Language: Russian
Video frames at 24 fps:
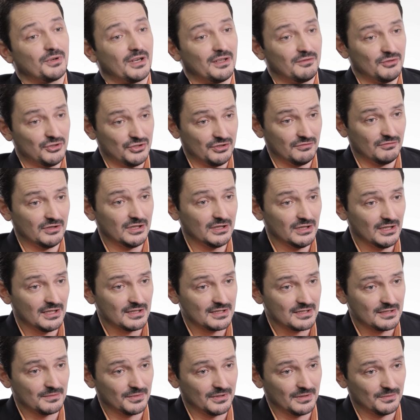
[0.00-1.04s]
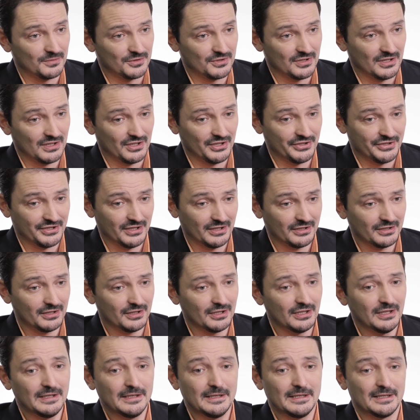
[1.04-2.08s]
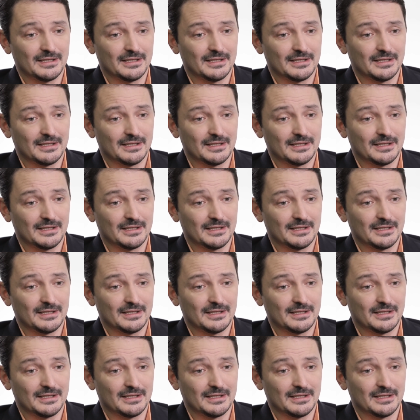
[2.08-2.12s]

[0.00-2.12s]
правящего класса, потому что архитектор,